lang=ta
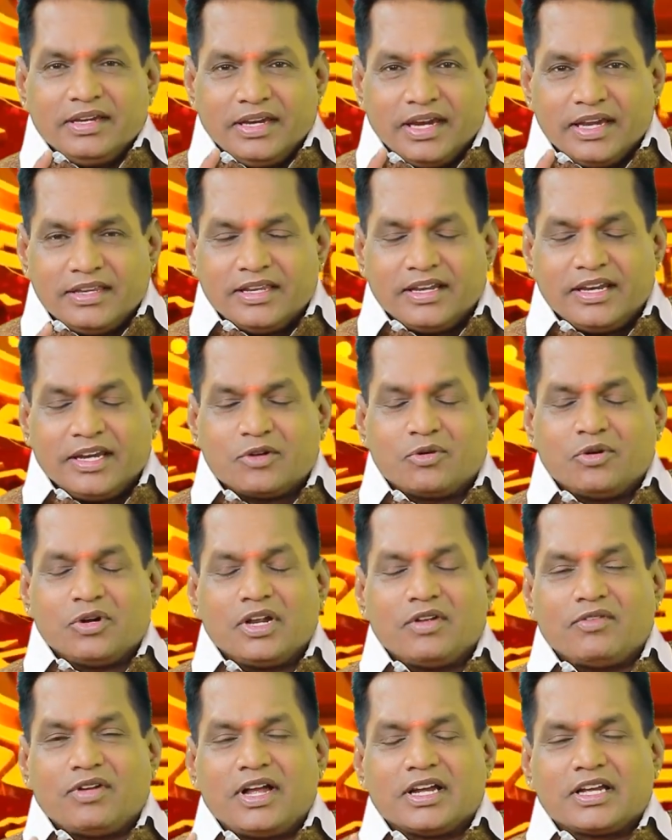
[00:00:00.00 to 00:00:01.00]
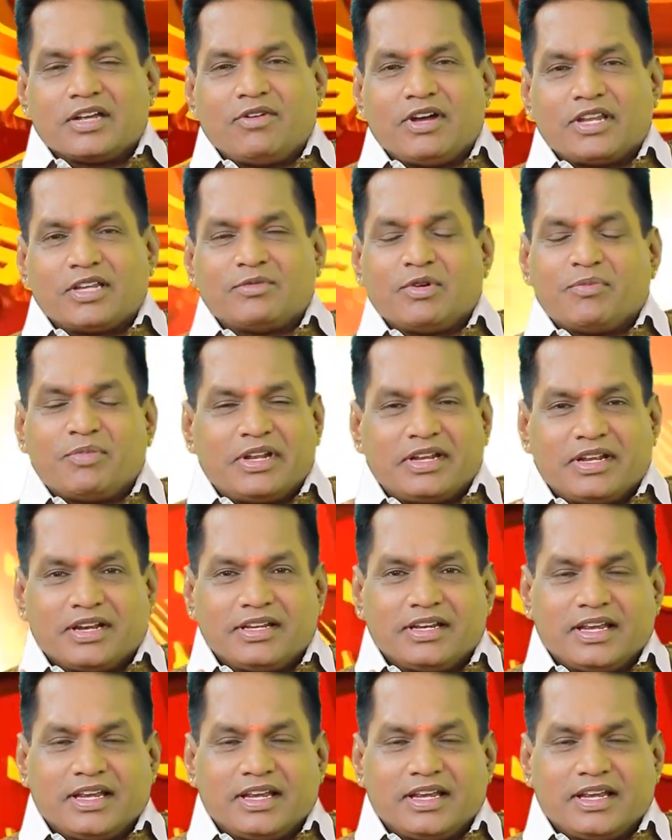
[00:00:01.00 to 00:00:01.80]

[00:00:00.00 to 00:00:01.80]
எதிரிக்குள்ள வாக்குவாதம் அப்படிங்கிறது